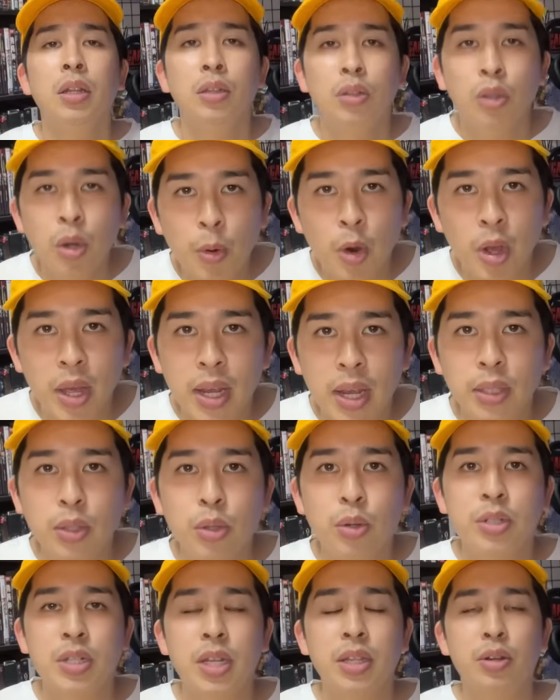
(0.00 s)
どうも、映画
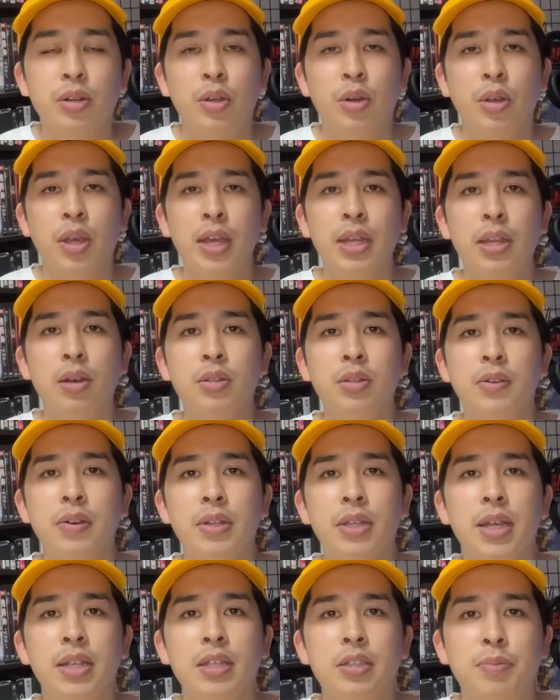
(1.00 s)
トークチャンネル余計なお世
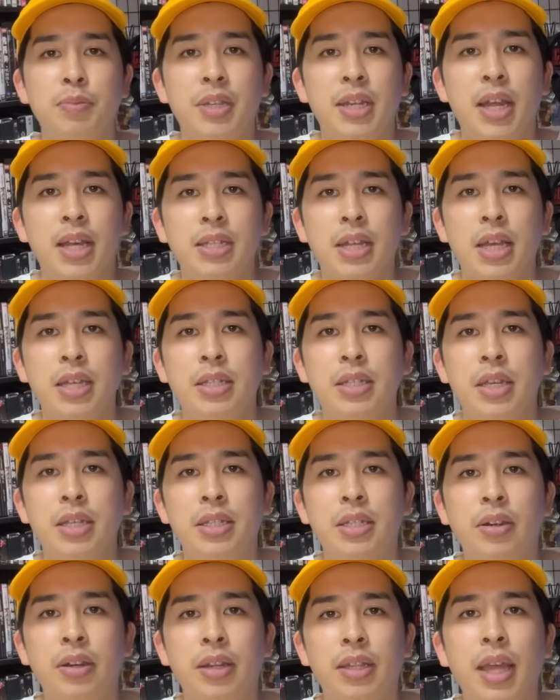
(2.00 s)
話です。みんな再生し
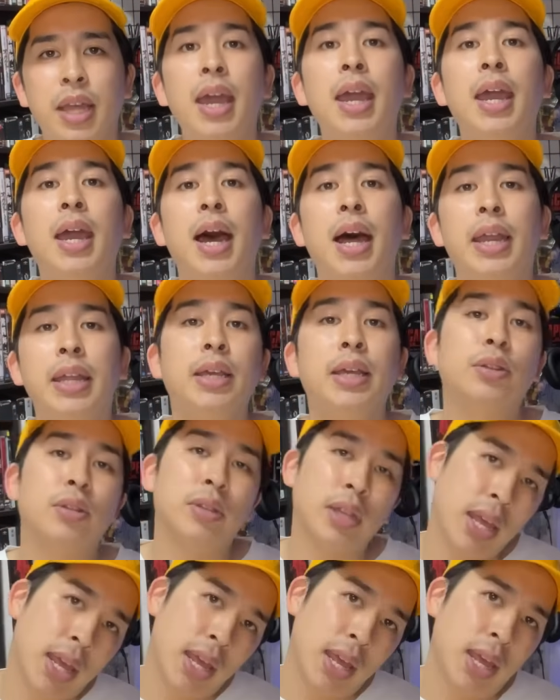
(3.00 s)
てくれてありがとう
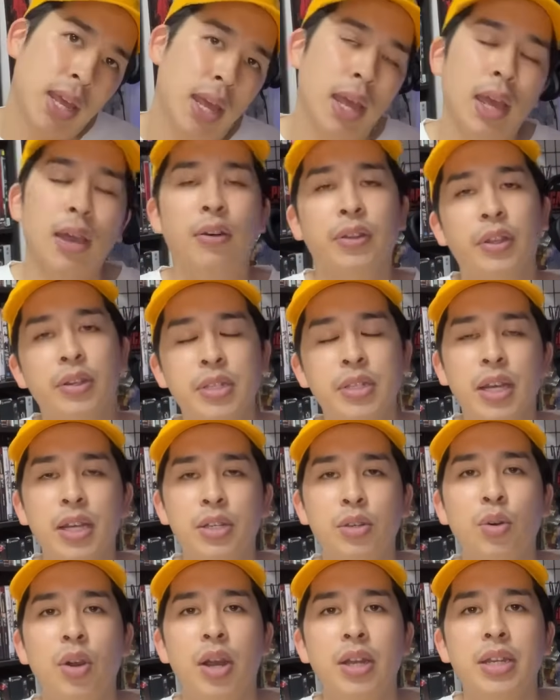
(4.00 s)
ね。私映画
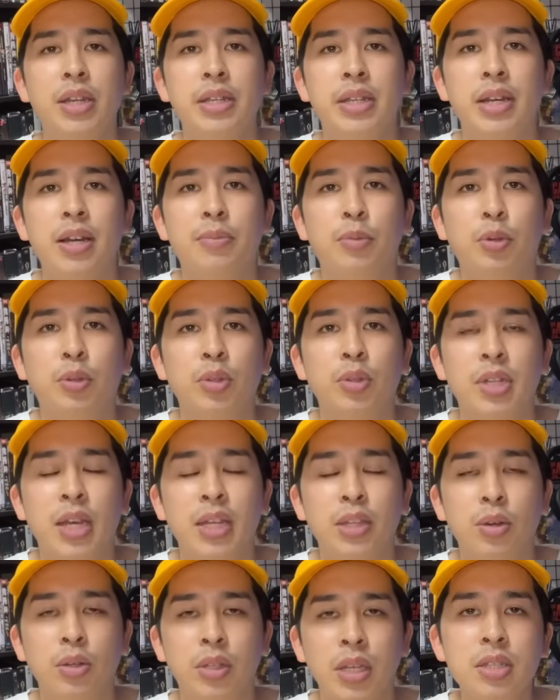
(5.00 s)
紹介人ジャガモンド
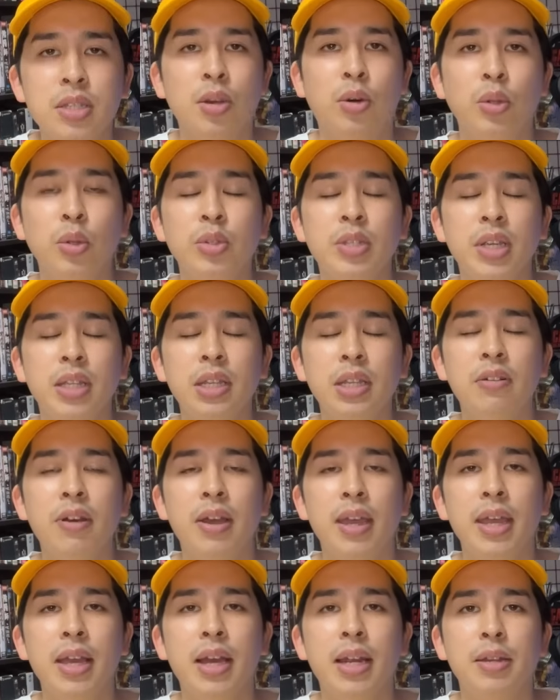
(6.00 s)
斉藤です。このチャンネル
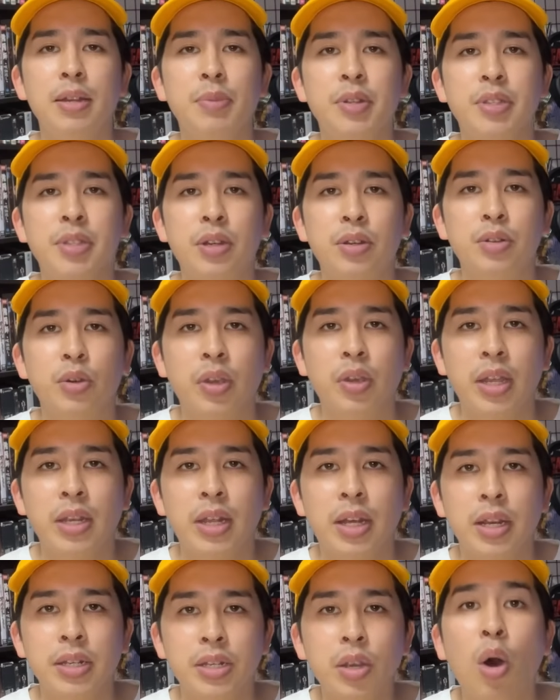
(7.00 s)
は映画にまつわる余計
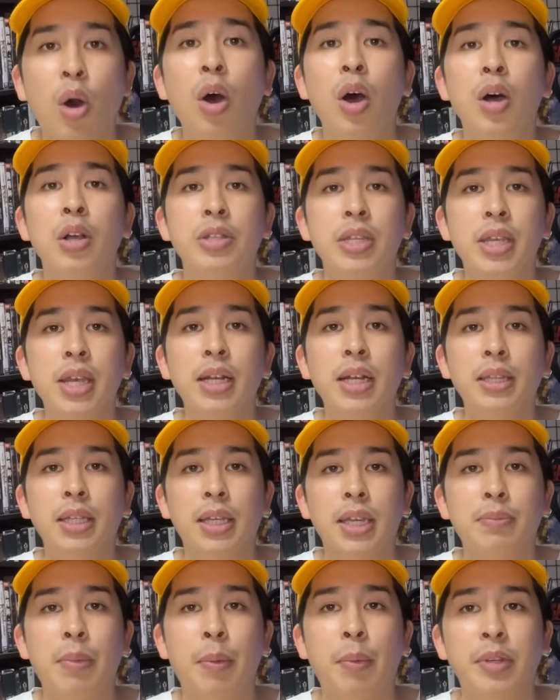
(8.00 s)
な話を好き勝
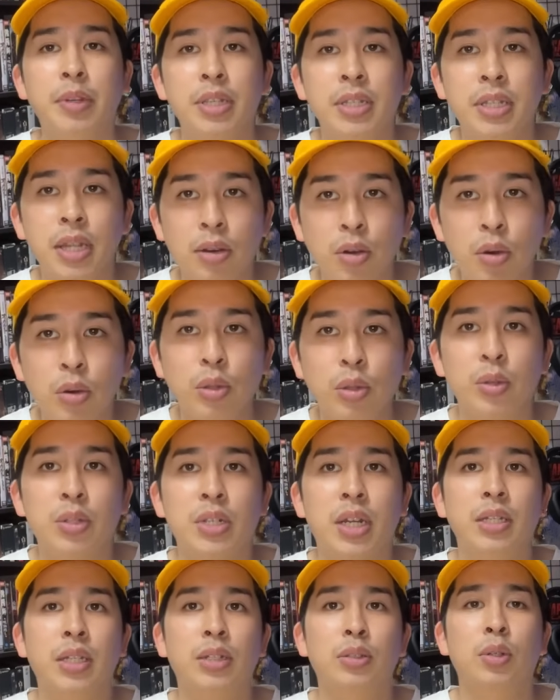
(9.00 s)
手気ままにしていこうという
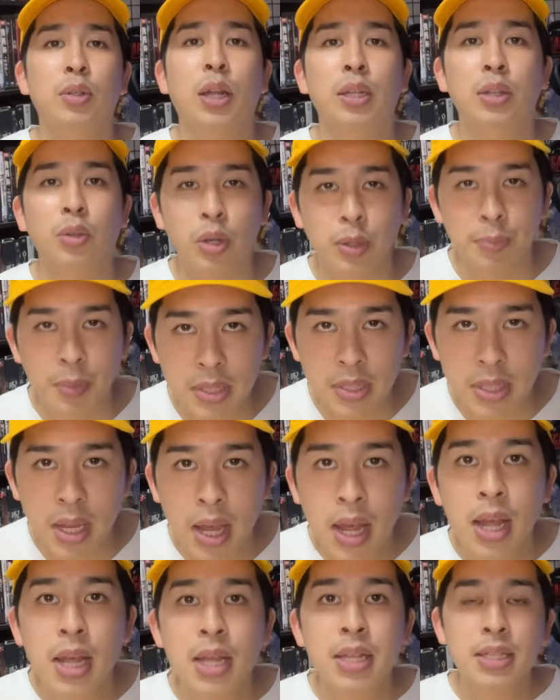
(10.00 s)
チャンネルとなっております。
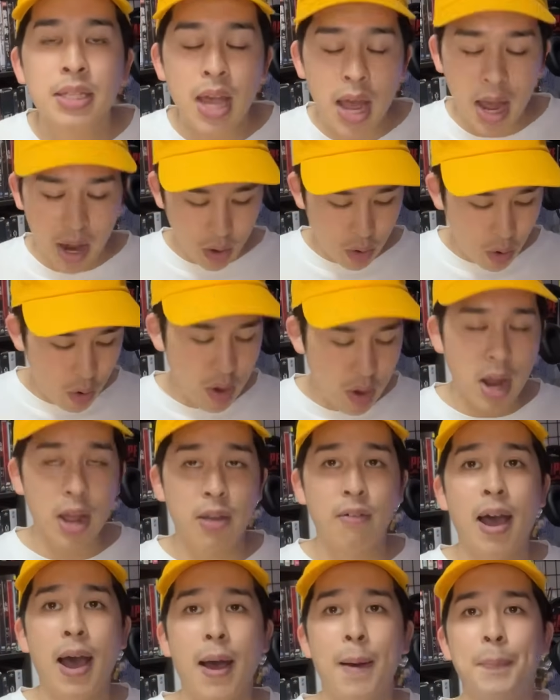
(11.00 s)
さあ、今
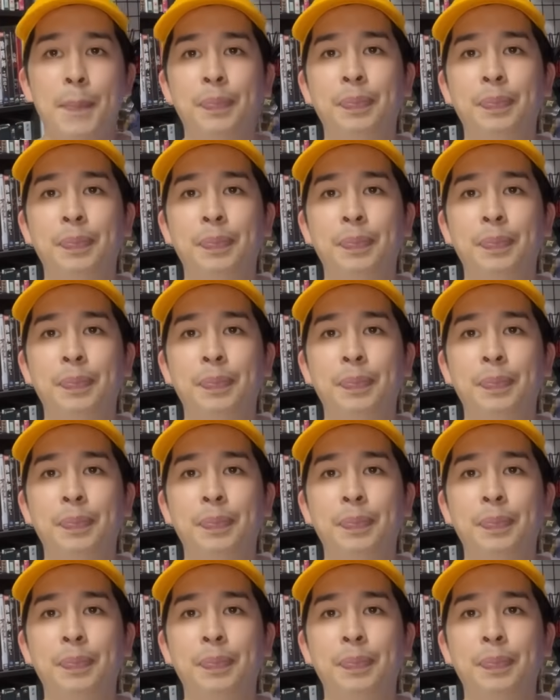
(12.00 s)
回は、